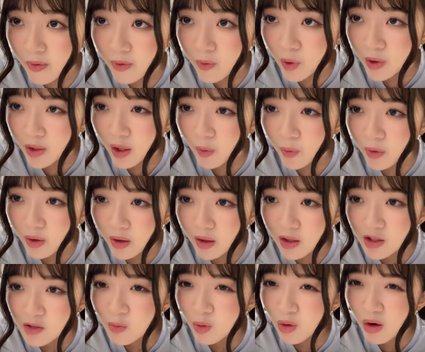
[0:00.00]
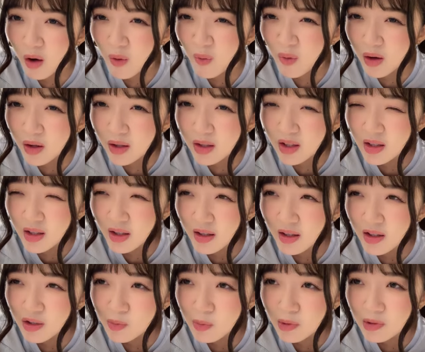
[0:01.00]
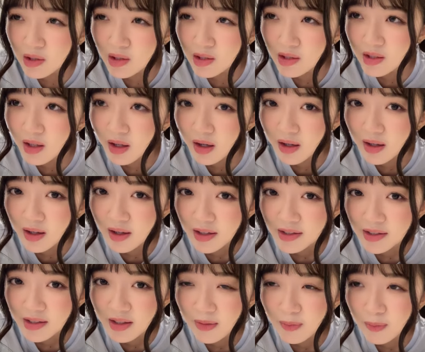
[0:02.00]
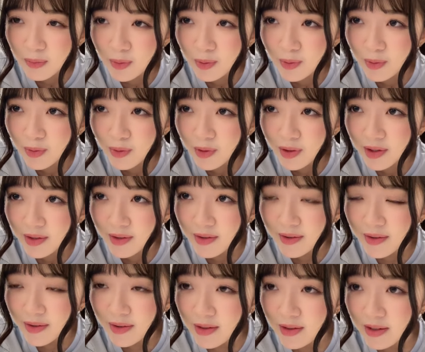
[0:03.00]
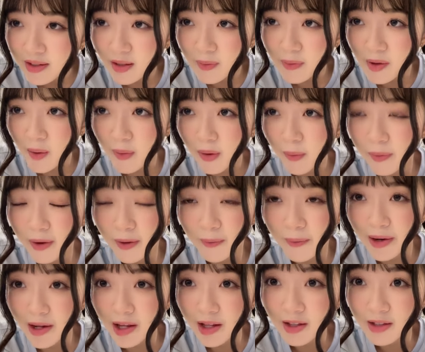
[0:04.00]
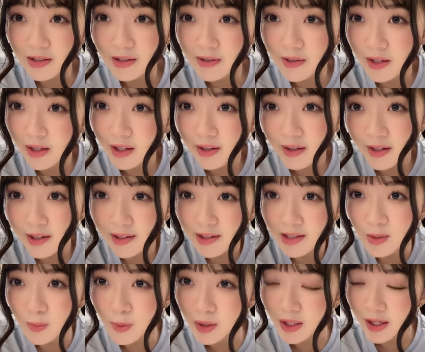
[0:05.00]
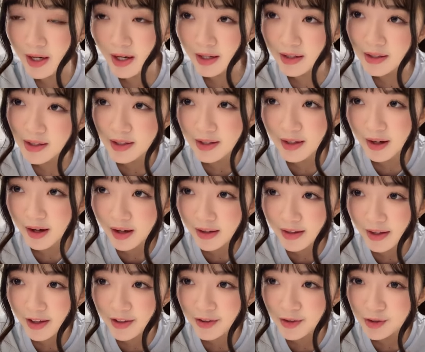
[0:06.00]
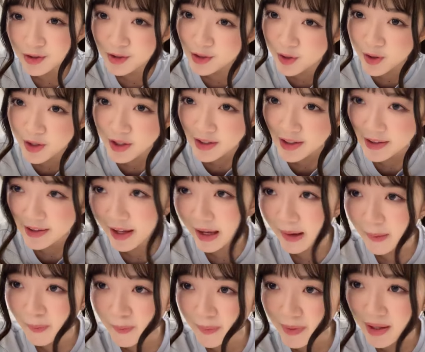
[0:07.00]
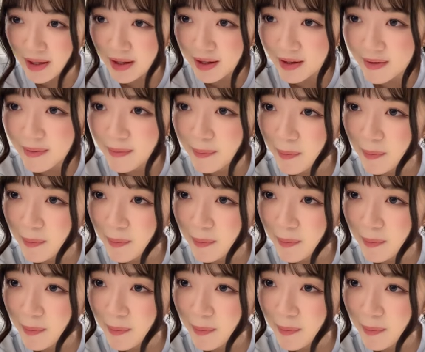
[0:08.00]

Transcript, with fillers: Doain aku ya guys, semoga aku nggak gila guys, belajar sidang guys, ya ampun Tapi nggak apa-apa, mari kita selesaikan teater sementara ini dengan enjoy dan happy